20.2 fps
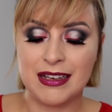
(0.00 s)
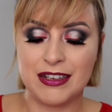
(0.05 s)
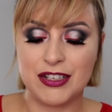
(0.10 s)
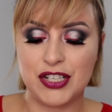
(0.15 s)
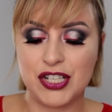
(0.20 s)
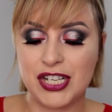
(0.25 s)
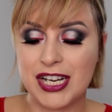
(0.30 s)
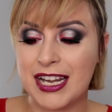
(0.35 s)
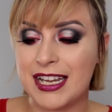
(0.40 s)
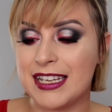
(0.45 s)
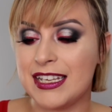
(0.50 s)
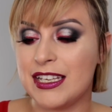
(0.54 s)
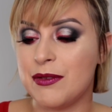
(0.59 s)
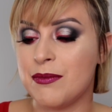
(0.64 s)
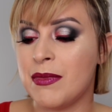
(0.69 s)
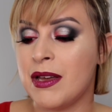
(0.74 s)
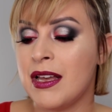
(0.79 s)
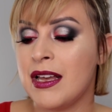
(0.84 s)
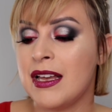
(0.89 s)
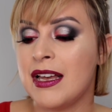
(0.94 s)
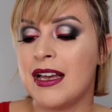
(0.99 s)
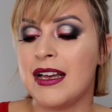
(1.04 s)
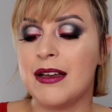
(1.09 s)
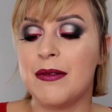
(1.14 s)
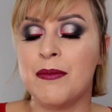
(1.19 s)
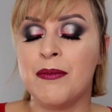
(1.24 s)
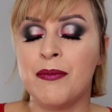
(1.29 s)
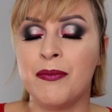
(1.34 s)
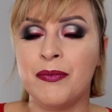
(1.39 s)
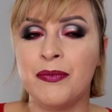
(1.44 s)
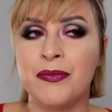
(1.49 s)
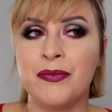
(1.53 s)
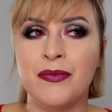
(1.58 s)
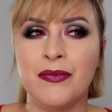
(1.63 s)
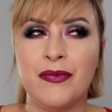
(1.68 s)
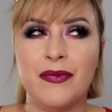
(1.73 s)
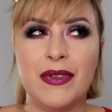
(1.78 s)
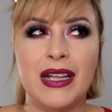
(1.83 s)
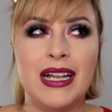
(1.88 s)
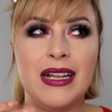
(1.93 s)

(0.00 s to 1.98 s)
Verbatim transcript: że im mm,